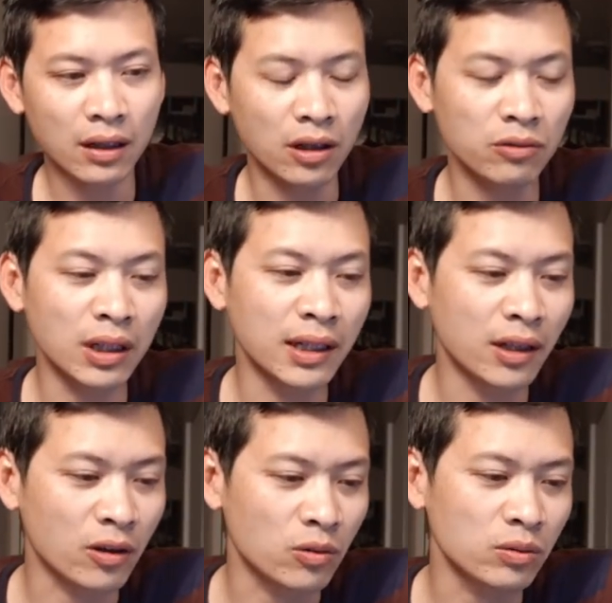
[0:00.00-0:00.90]
Đồng thời
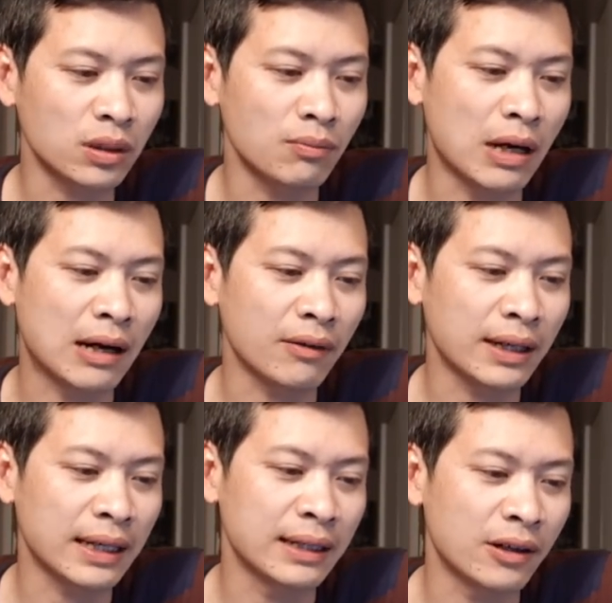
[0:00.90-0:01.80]
họ cũng thông báo
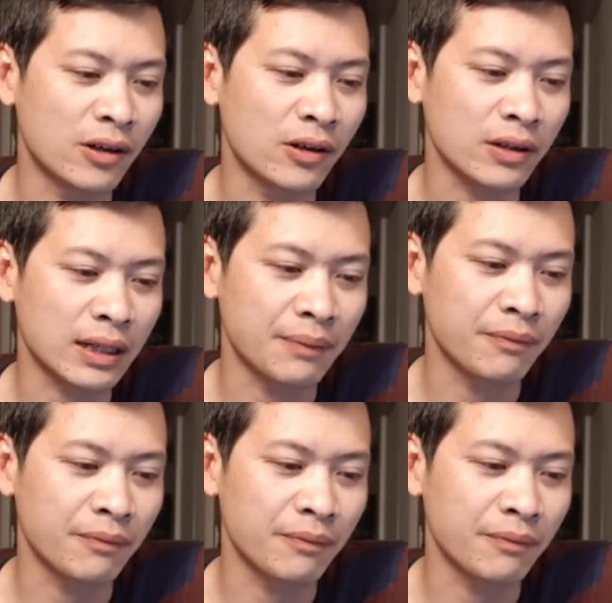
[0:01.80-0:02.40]
rằng họ cập